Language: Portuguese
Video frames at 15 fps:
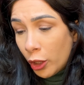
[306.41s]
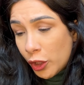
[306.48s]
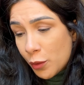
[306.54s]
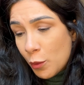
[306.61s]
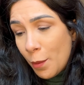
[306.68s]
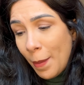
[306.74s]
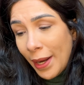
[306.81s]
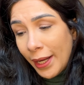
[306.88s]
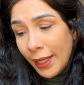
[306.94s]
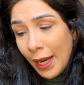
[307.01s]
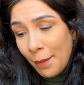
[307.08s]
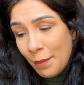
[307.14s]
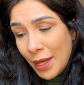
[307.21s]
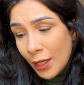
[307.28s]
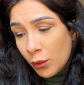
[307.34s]
ótimo para
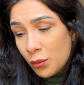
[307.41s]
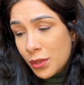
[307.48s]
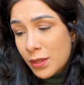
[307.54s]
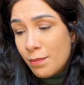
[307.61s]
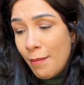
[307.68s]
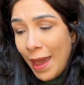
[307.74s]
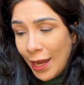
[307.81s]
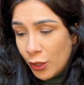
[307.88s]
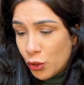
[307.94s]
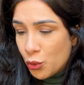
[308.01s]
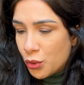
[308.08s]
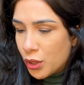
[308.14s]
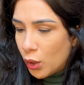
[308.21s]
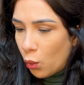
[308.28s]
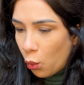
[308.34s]
cabelos
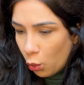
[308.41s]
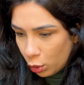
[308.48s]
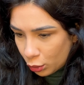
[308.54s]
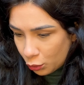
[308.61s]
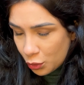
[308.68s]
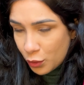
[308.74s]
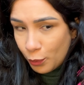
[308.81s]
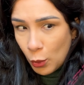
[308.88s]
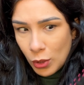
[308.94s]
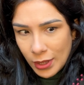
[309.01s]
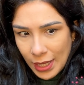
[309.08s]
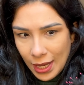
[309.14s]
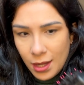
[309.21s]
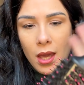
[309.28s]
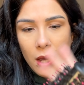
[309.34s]
médios e curtos,
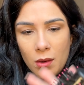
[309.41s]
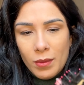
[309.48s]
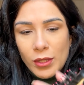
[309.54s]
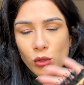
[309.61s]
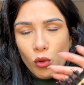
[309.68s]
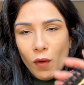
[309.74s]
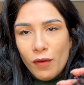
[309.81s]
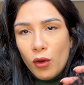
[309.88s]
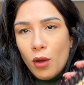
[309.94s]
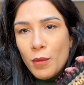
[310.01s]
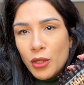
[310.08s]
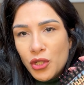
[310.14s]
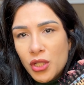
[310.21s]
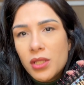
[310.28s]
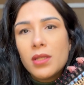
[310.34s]
porque é uma escova,
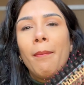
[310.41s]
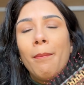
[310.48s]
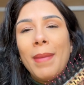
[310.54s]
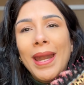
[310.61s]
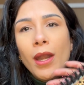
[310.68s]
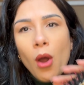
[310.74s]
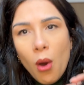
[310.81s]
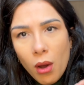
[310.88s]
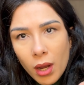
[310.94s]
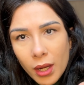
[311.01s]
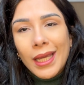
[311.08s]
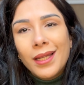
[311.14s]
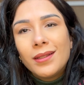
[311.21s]
como eu disse, menor.